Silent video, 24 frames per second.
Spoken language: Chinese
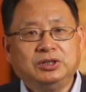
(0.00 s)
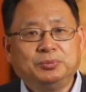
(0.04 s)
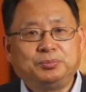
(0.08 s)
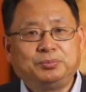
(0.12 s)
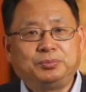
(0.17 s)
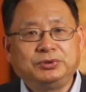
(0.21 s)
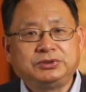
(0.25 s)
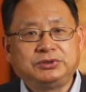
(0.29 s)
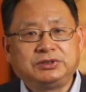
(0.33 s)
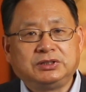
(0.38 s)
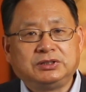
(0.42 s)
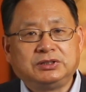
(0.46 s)

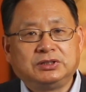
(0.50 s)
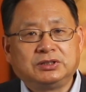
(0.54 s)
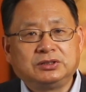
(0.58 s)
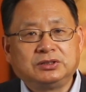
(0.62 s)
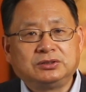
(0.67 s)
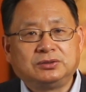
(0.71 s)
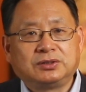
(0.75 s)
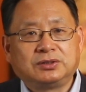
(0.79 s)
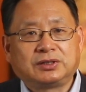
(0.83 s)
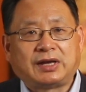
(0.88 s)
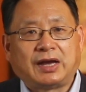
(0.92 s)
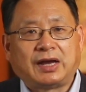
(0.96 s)
不仅能
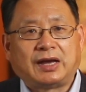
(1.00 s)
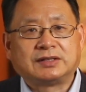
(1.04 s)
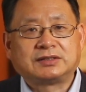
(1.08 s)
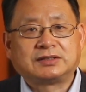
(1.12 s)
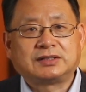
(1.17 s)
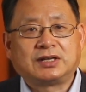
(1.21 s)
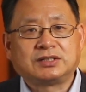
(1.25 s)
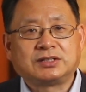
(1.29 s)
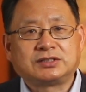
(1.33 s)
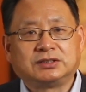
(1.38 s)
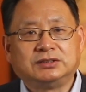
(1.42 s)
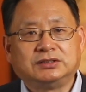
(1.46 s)
够改
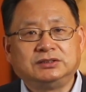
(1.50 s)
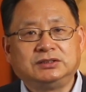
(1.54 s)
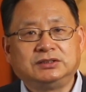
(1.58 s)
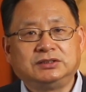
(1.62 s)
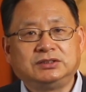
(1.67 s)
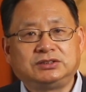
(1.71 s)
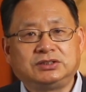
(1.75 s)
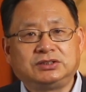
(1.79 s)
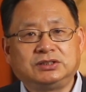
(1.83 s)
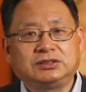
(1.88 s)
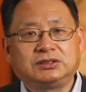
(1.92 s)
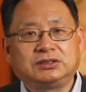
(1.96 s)
善神经
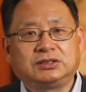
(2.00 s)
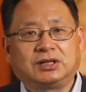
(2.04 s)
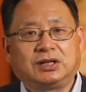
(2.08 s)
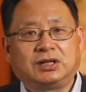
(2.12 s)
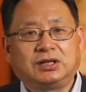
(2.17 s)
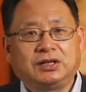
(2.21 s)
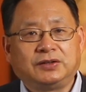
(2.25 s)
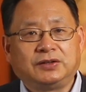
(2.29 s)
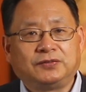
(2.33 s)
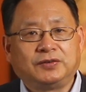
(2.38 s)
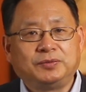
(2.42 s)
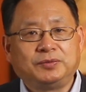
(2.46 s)
精神和
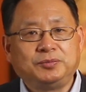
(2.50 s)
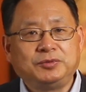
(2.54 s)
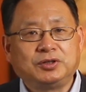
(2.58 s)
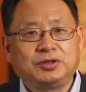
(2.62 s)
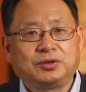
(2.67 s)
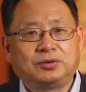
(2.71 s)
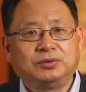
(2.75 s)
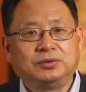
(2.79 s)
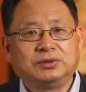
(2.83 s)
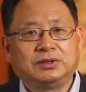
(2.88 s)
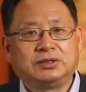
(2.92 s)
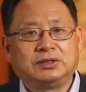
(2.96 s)
内分泌
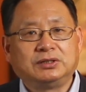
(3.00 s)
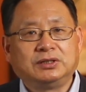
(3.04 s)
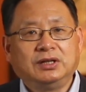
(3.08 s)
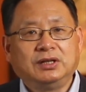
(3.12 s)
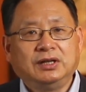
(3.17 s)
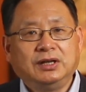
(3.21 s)
功能，